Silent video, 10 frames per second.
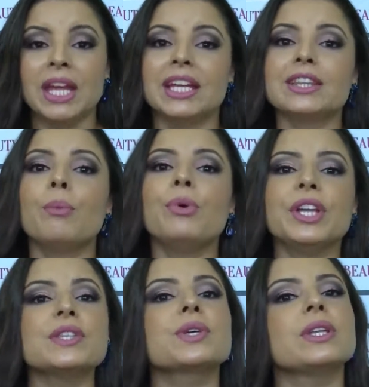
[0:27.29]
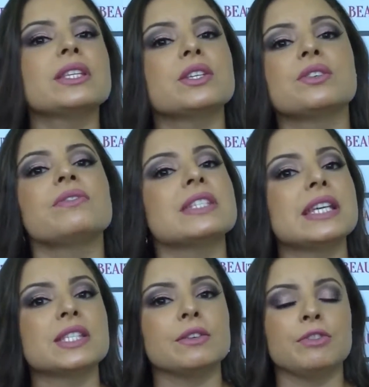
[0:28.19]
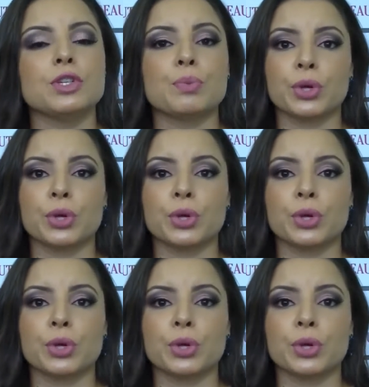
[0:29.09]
Então por isso que eu decidi fazer esse vídeo,